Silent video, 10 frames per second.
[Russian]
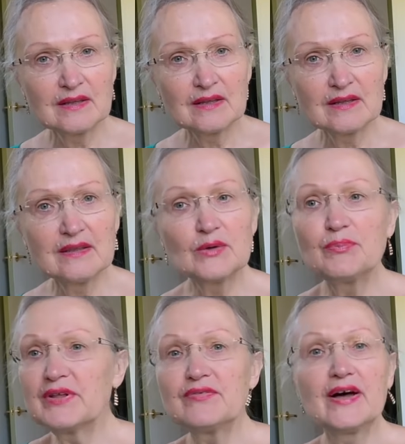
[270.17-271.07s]

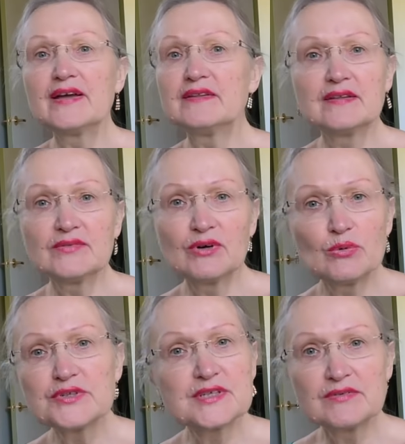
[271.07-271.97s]
доплывая до этого
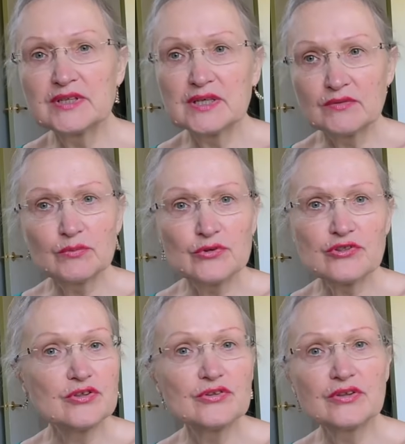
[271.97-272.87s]
острова, до этого
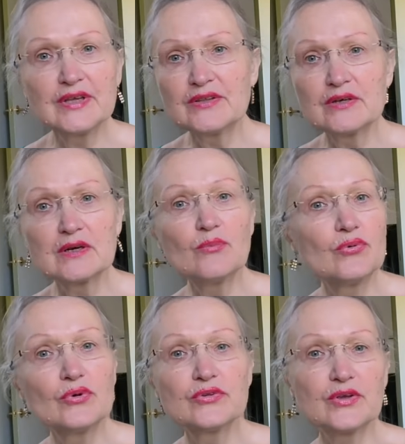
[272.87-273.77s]
мужчины, до этой
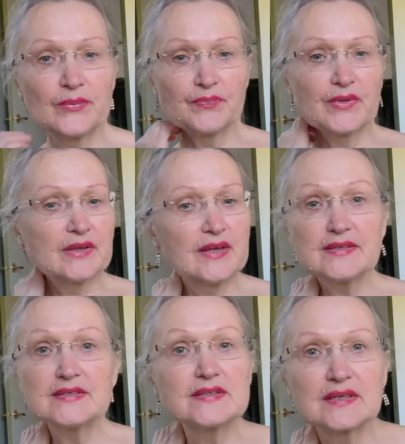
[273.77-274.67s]
работы, до
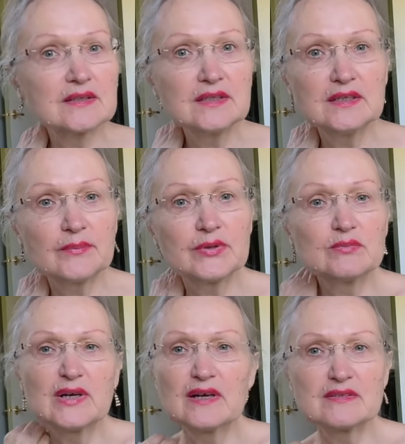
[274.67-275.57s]
этой страны, а
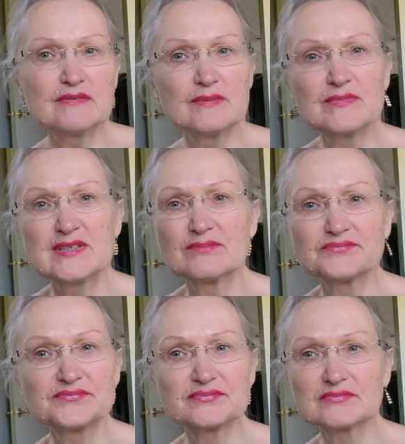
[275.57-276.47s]
потом оказываемся
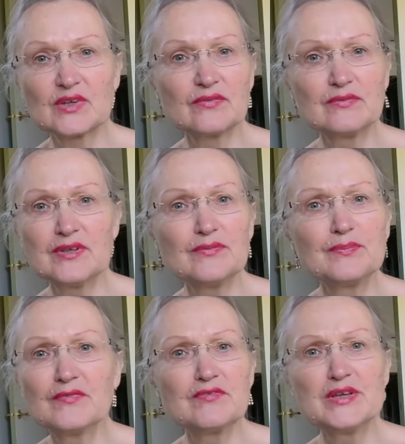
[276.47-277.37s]
в, не,
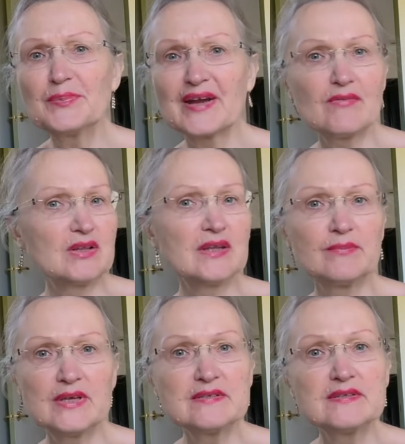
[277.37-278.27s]
в неправильном
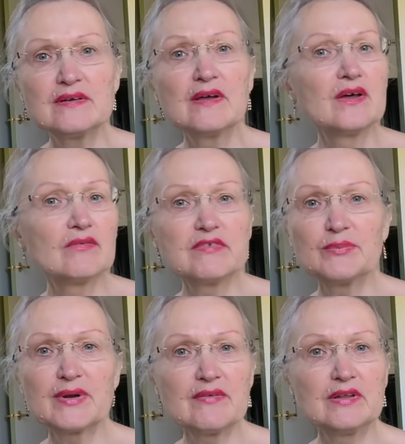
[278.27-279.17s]
месте, в
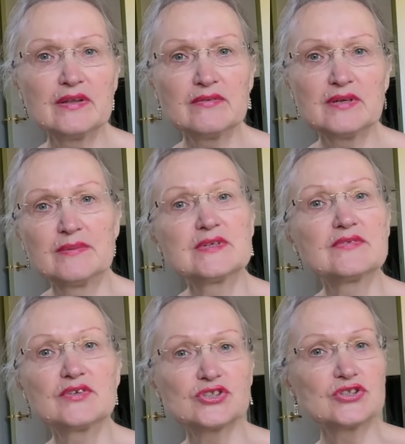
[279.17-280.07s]
неправильное время
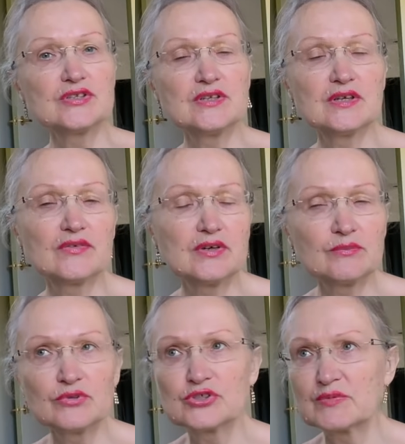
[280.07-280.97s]
своей жизни и
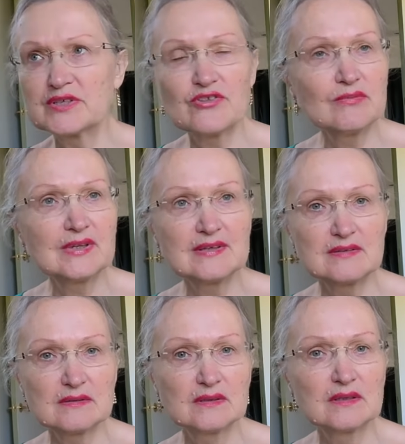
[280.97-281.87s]
говорим, боже мой, зачем я это
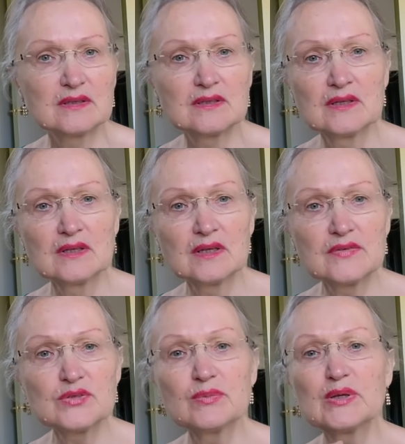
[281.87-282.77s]
делала? Это
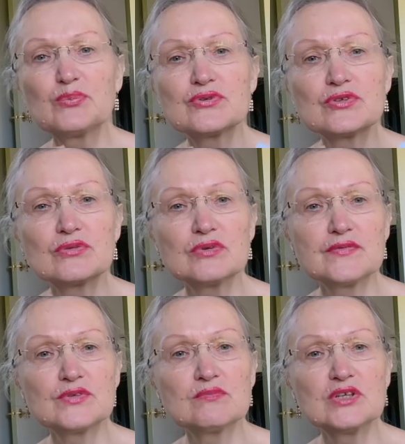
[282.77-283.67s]
все было пустое,
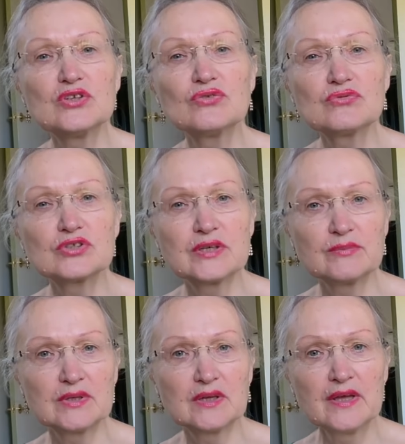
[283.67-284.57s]
все мне не нужно
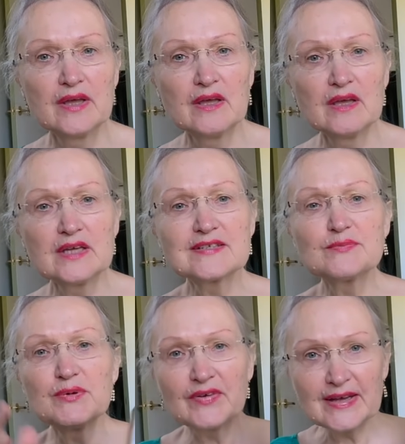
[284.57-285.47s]
было. И
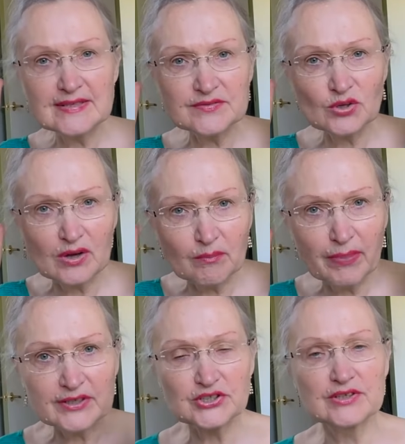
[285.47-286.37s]
разбивается все как
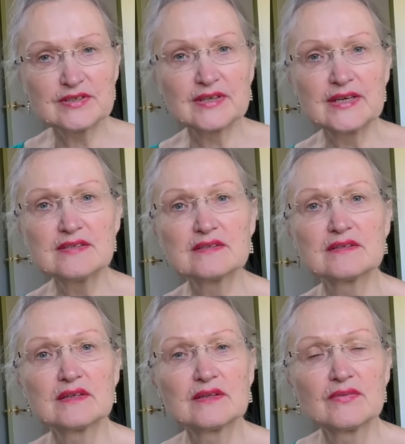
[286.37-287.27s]
башня, знаете.
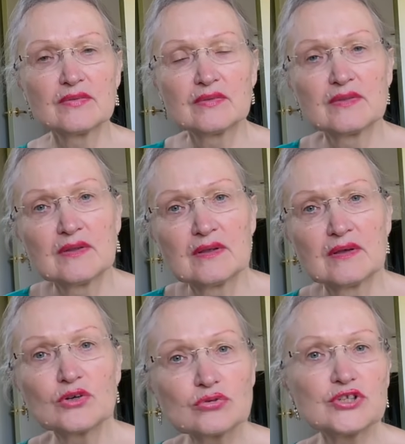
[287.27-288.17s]

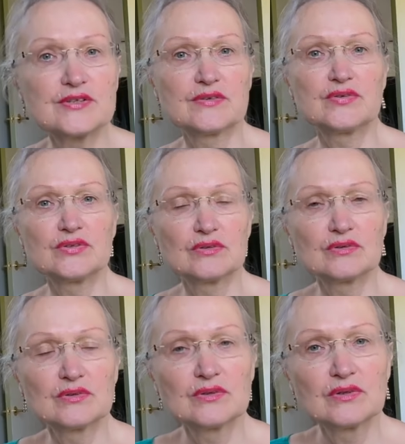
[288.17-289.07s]
Рушится все.
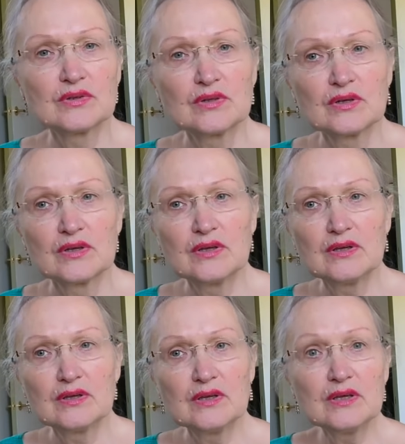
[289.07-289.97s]

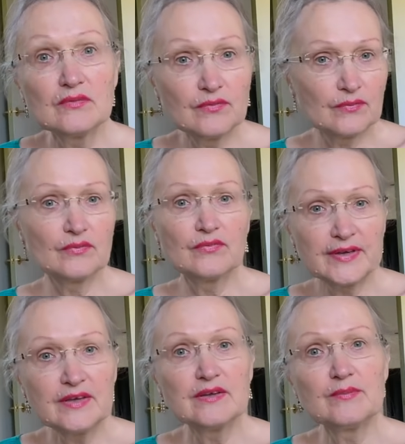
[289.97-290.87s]
И
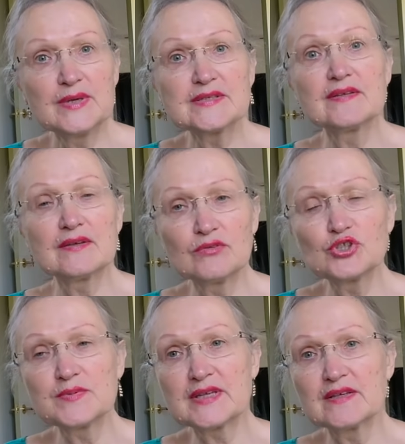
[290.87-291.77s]
вы вместо того,
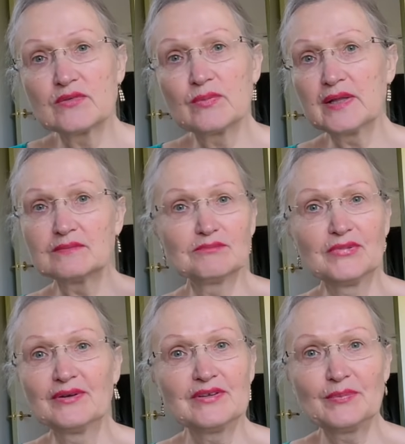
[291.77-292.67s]
чтобы сказать, well,
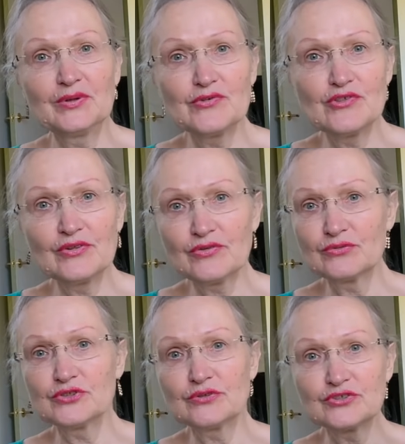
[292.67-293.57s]
не получилось, ну
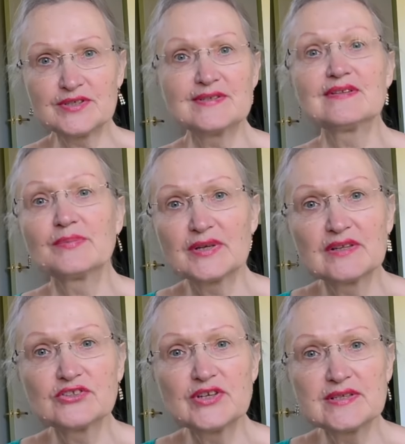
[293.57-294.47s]
что, жизнь-то
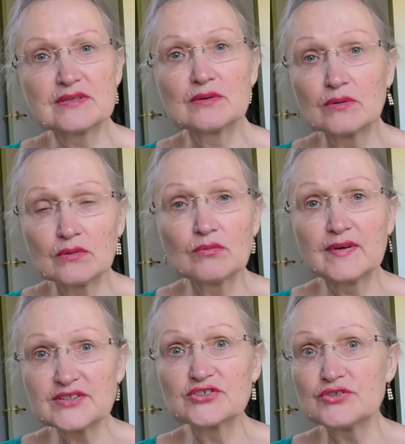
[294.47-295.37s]
продолжается. У
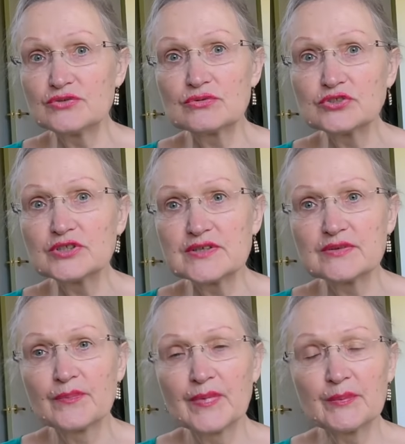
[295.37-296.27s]
вас жизнь рушилась,
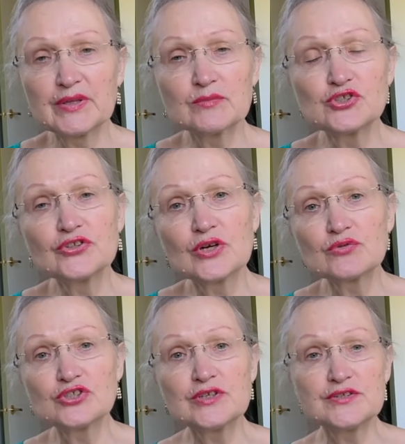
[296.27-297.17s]
потому что
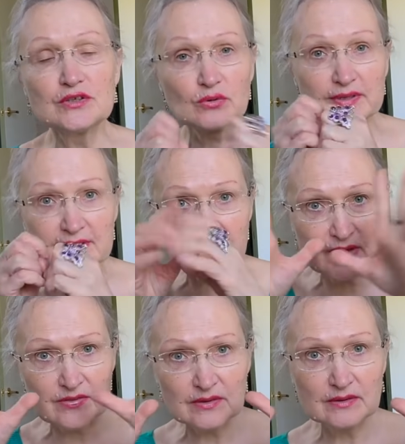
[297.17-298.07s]
нарушились нейронные
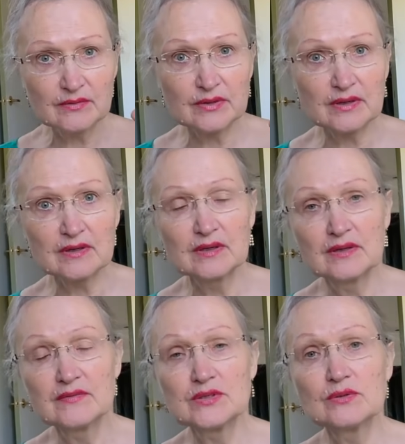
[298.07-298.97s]
связи. Вот так,
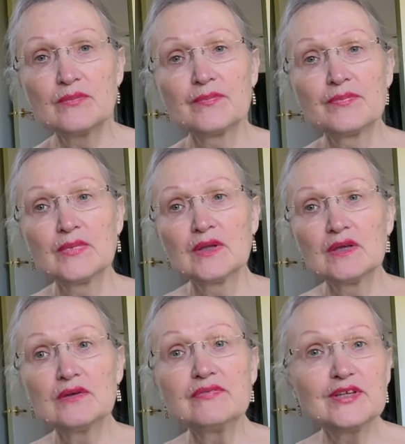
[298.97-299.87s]
все.
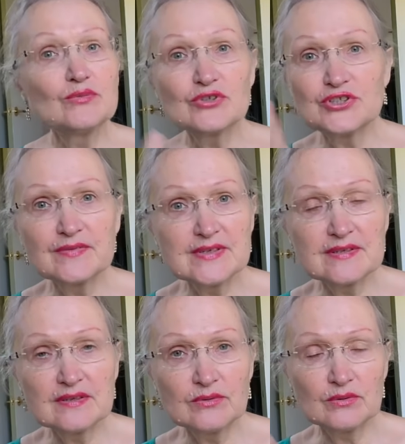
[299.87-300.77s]
И вы не можете
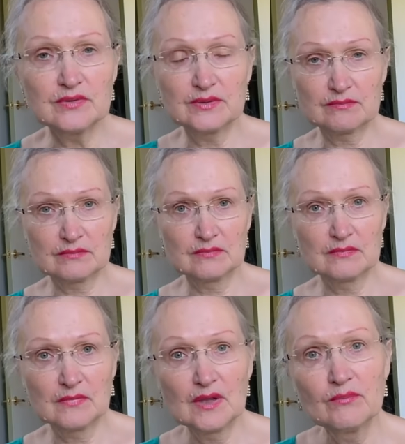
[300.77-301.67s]
выстроить новые.
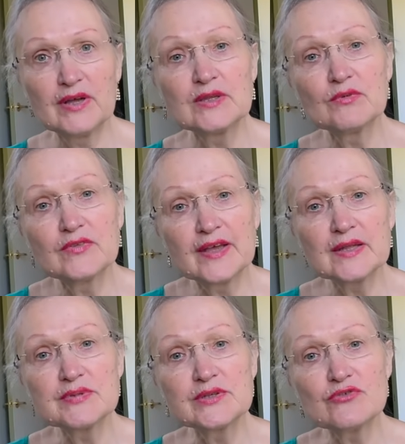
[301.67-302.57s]
Поэтому в
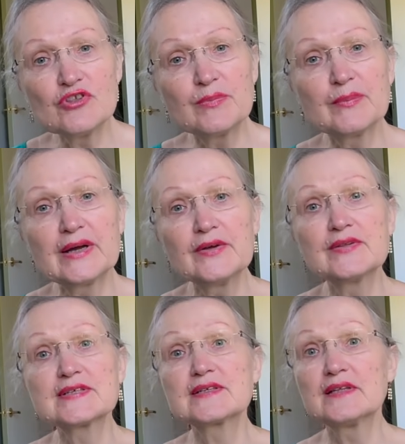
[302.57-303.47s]
данном случае помогают
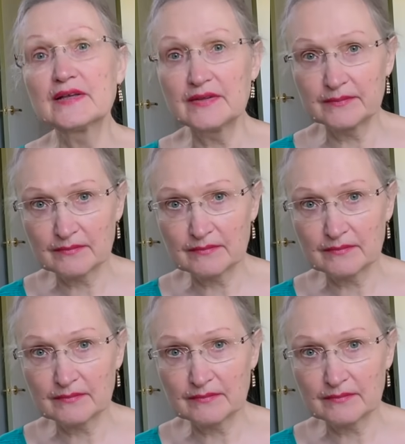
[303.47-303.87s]
расклады.